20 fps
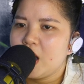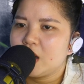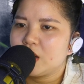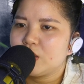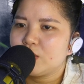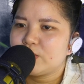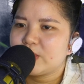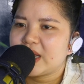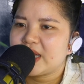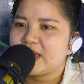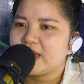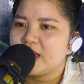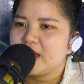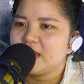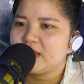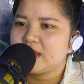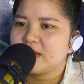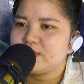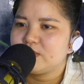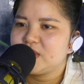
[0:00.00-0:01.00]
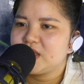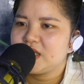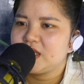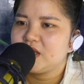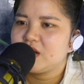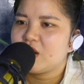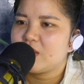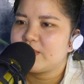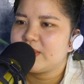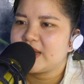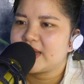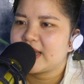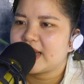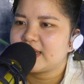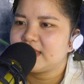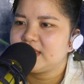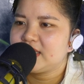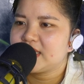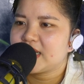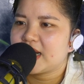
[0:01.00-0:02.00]
Lúc này thậm chí còn bị
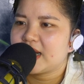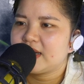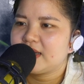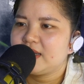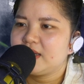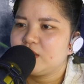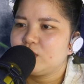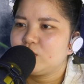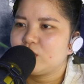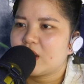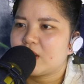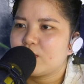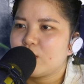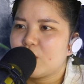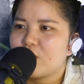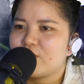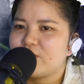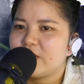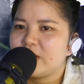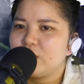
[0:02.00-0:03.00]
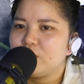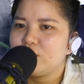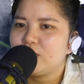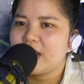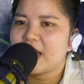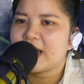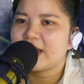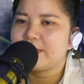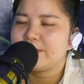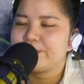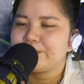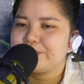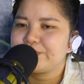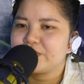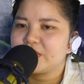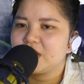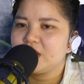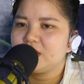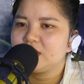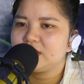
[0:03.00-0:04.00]
cắn trả, khiến toàn bộ phải lui lại.
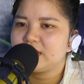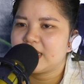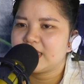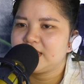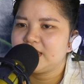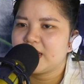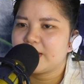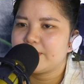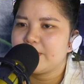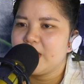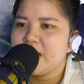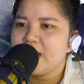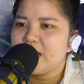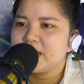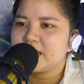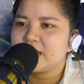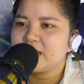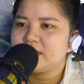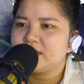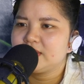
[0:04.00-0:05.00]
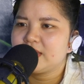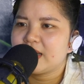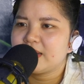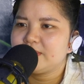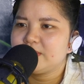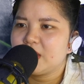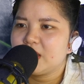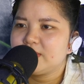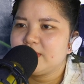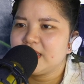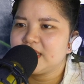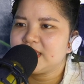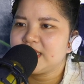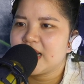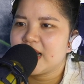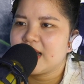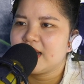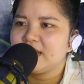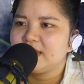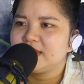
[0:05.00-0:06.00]
Nhưng đã chậm, khi Hứa Thanh mở mắt
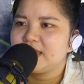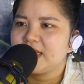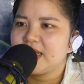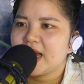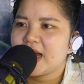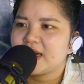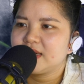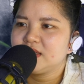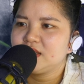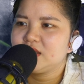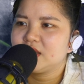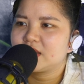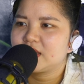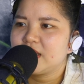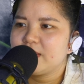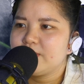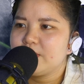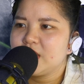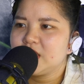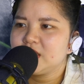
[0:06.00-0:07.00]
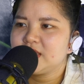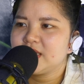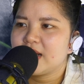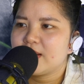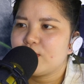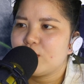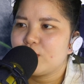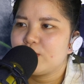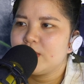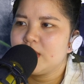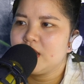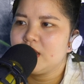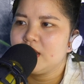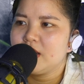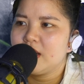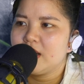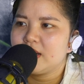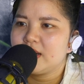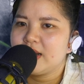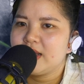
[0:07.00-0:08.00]
ra thì hắn trực tiếp bước ra một bước,
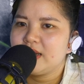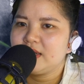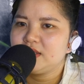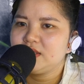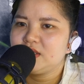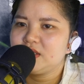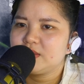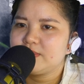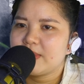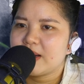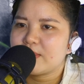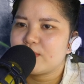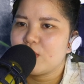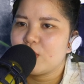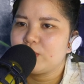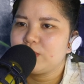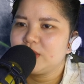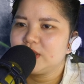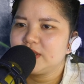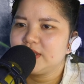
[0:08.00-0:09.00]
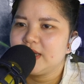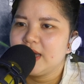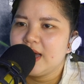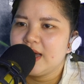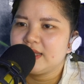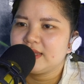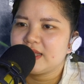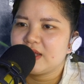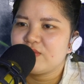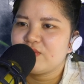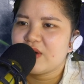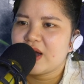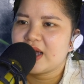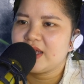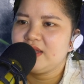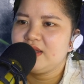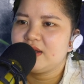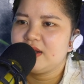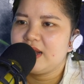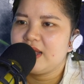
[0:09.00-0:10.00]
đến trước mặt một người, tay
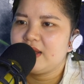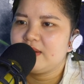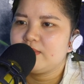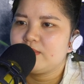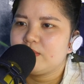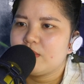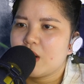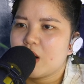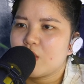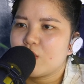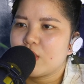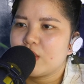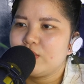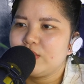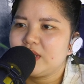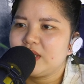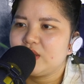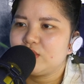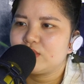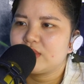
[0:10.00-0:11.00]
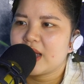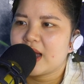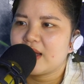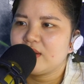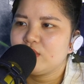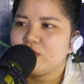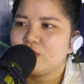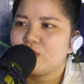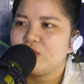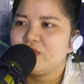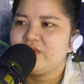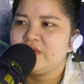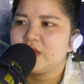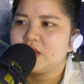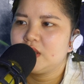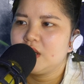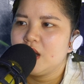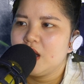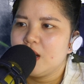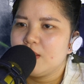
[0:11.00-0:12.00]
phải giơ lên, bỏ qua huyền diệu thái của đối
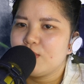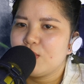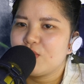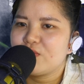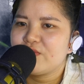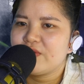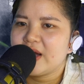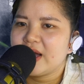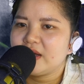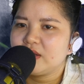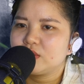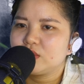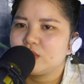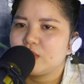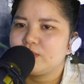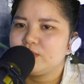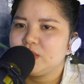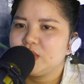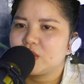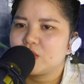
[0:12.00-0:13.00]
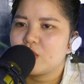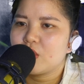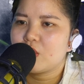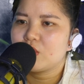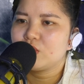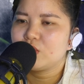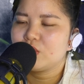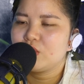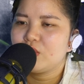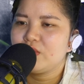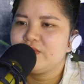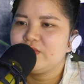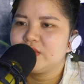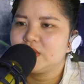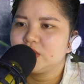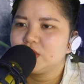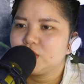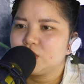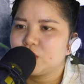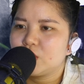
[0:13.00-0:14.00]
phương, một phát túm được cổ của đối
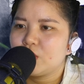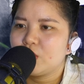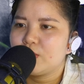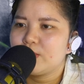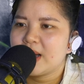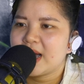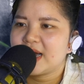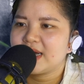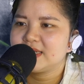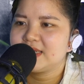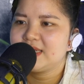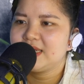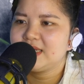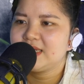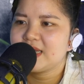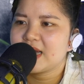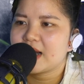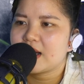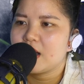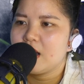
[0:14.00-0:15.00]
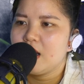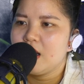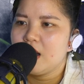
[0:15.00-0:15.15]
phương rồi hung hăng siết chặt.